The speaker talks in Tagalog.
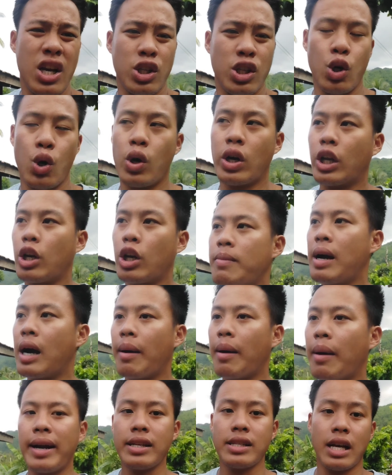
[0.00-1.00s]
So karon
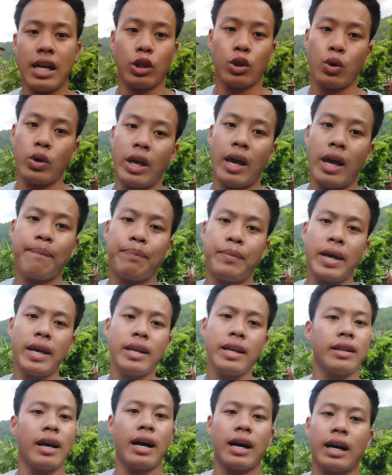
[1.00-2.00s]
mga ka-parts atong
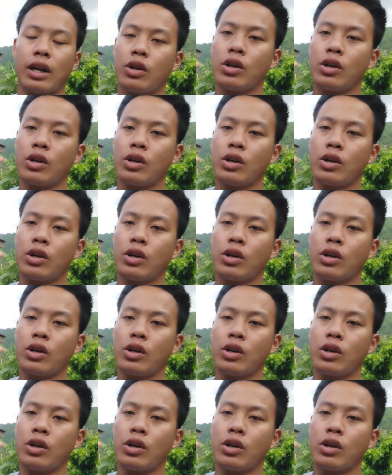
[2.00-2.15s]
i-update ang